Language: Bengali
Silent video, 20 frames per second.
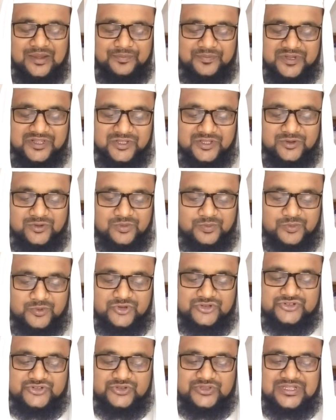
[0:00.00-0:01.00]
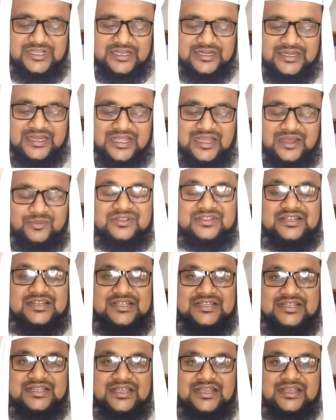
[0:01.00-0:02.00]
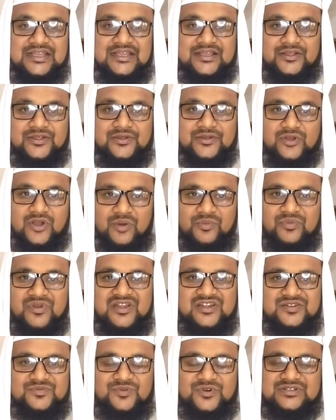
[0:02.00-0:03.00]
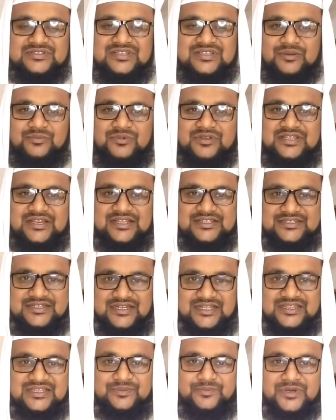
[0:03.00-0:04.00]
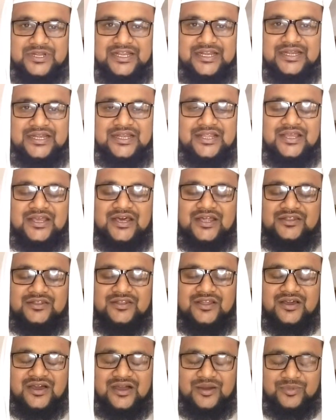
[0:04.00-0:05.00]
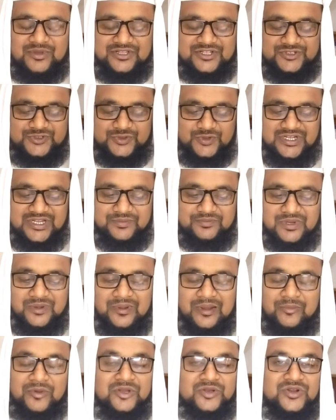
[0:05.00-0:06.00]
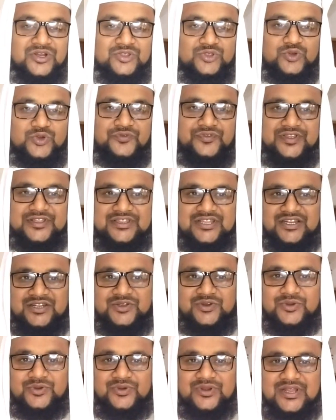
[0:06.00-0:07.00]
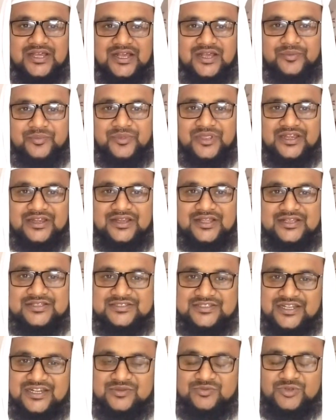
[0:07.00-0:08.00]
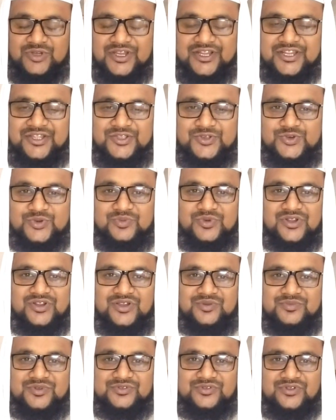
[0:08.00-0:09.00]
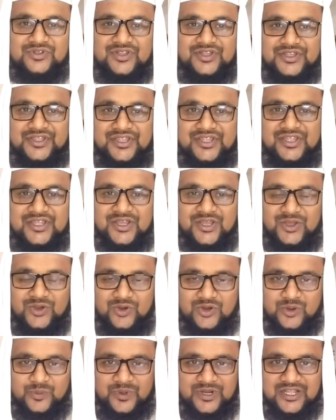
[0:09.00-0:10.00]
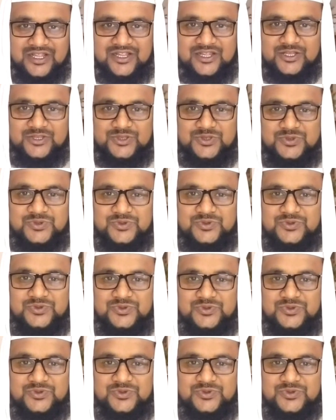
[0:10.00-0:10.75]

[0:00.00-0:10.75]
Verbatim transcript: আপনাদের কোনো প্রশ্ন থাকলে আমাদের এই কমেন্ট বক্সে আমাদেরকে জানাতে পারেন আল্লাহ আমাদের সঠিকভাবে আমল করা তৌফিক দান করুন আমিন আসসালামু আলাইকুম রহমতুল্লাহি ওবরাকাতু